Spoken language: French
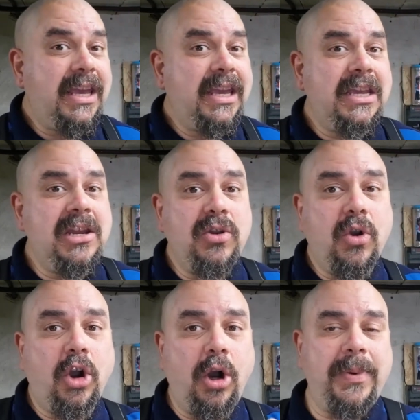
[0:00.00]
et il ne
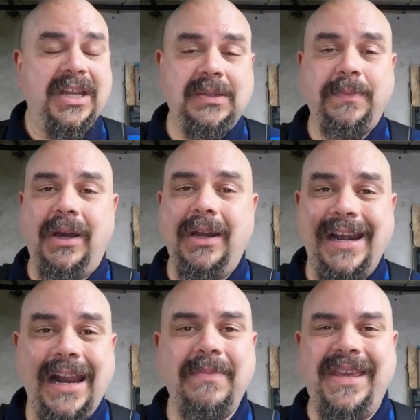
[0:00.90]
remplace pas
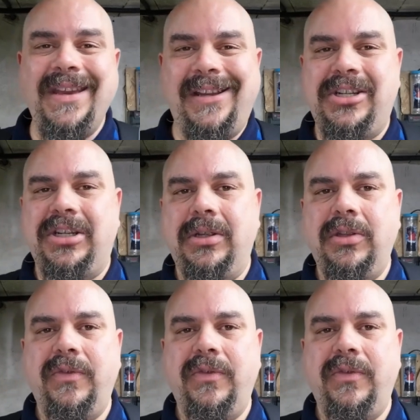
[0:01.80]
l'habillage